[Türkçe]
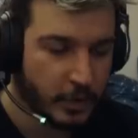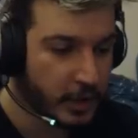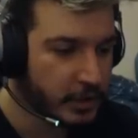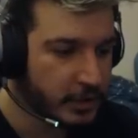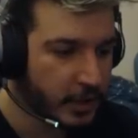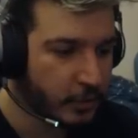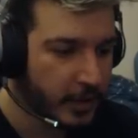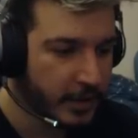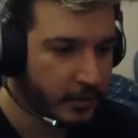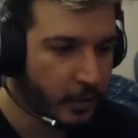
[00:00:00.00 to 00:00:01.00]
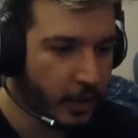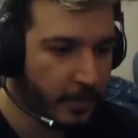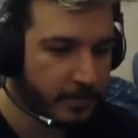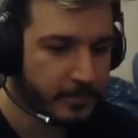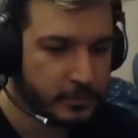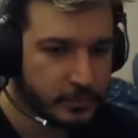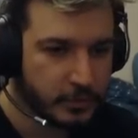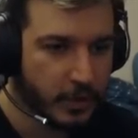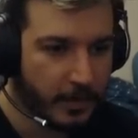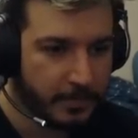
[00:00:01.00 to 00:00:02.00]
Bırakın lan kuleyi. Hop.
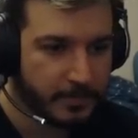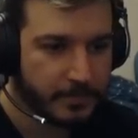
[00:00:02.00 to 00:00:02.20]
Hop.